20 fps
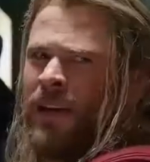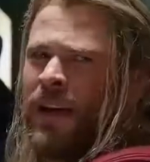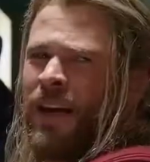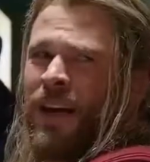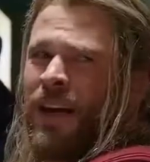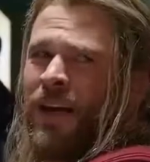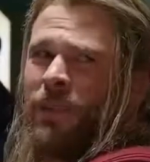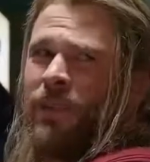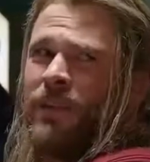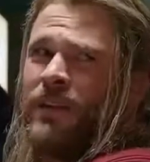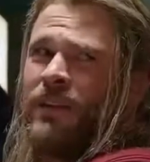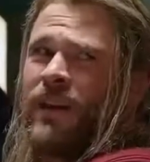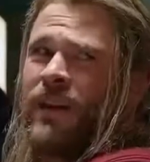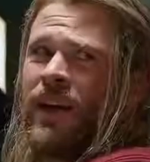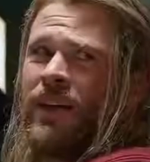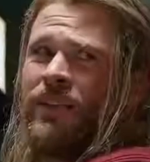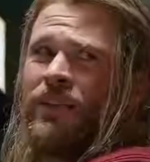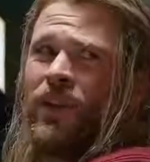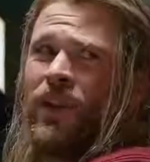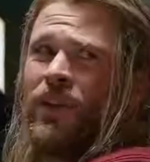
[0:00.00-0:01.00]
प्लीज दया कीजिए
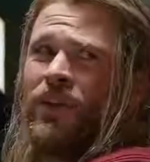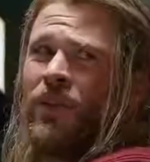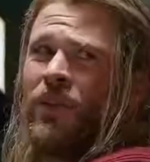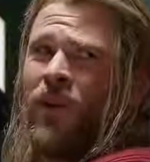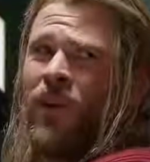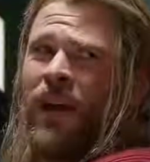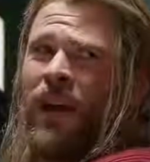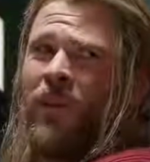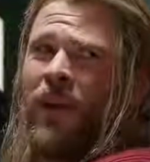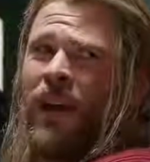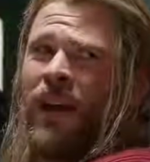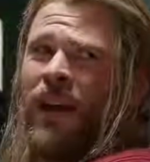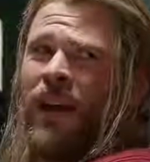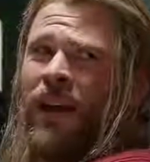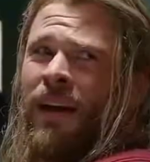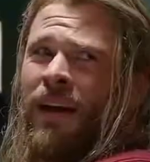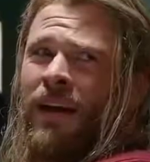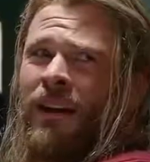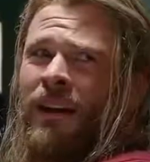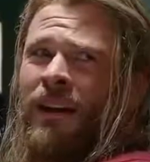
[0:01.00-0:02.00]
सरकार मेरे बाल
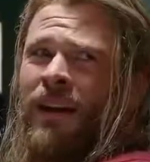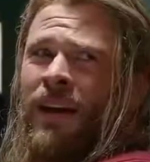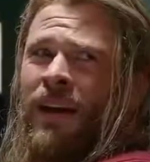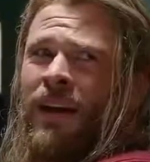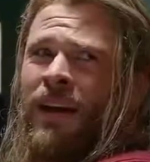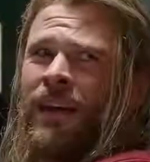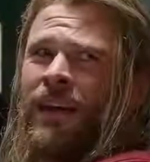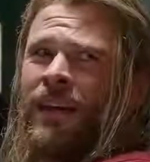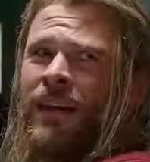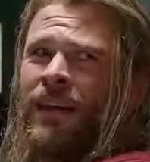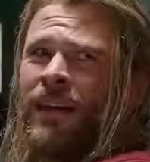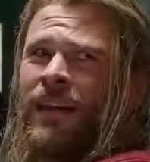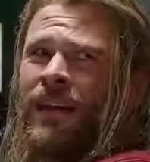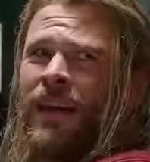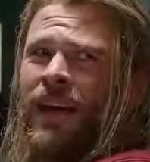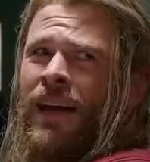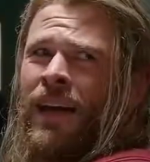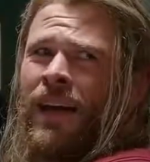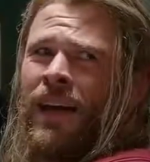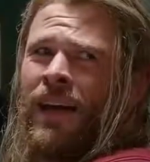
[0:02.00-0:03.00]
मत काटिए
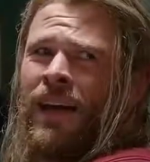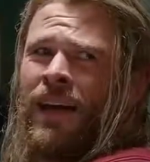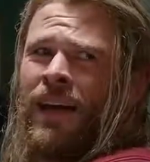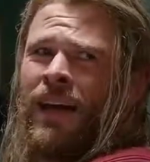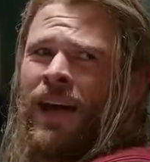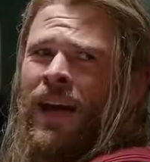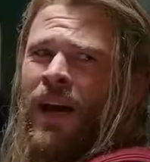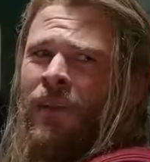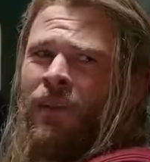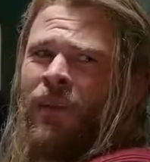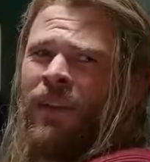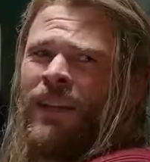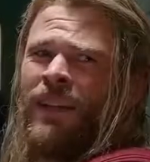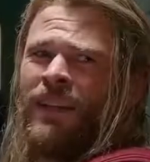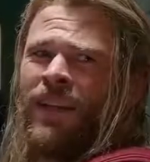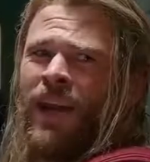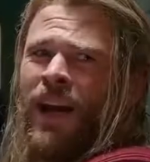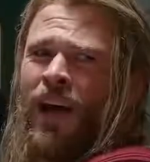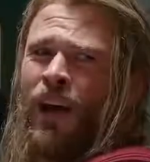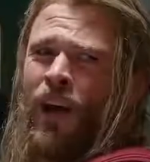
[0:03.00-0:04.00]

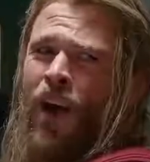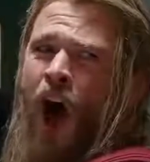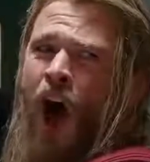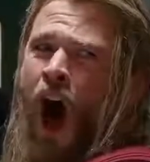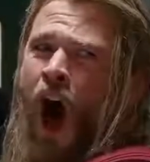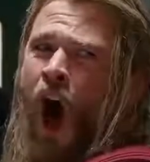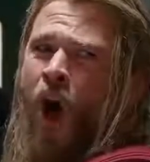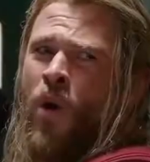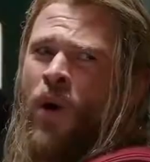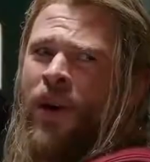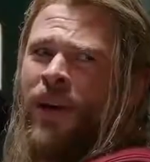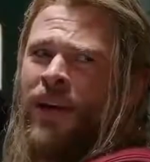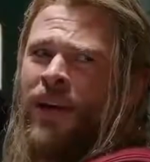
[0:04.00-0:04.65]
प्लीज नो।